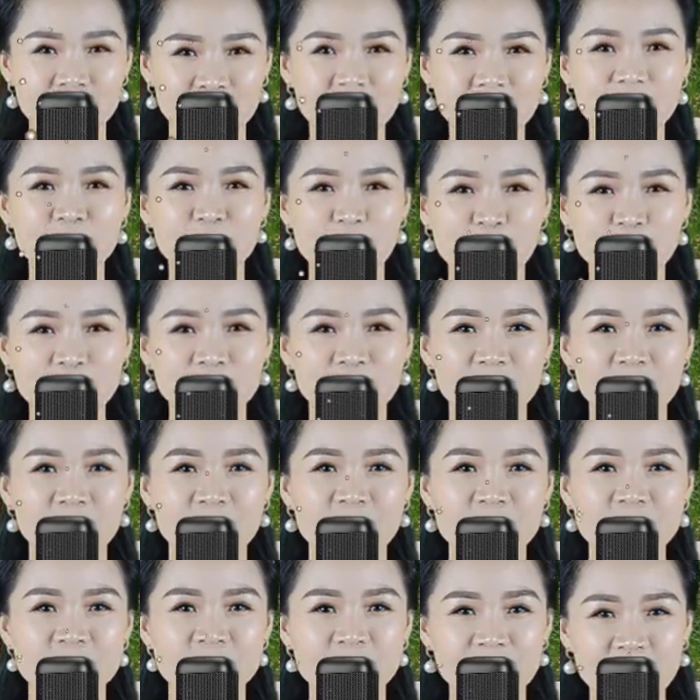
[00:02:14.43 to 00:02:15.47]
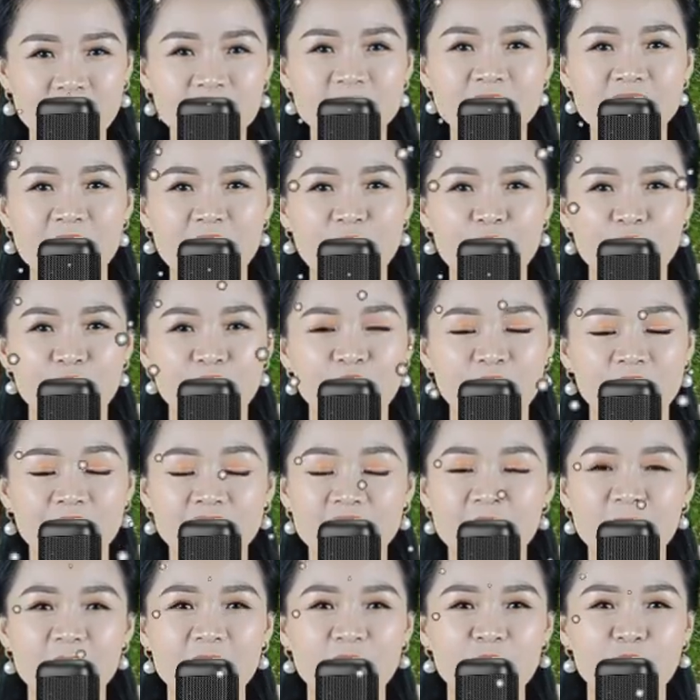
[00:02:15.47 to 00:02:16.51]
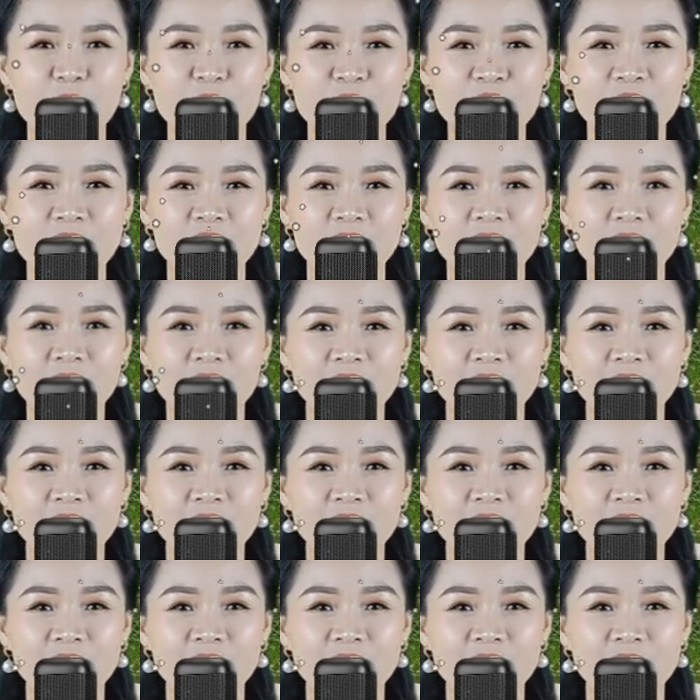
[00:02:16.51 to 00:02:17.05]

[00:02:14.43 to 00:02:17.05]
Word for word: Những nỗ lực giờ đây sẽ được đền đáp xứng đáng.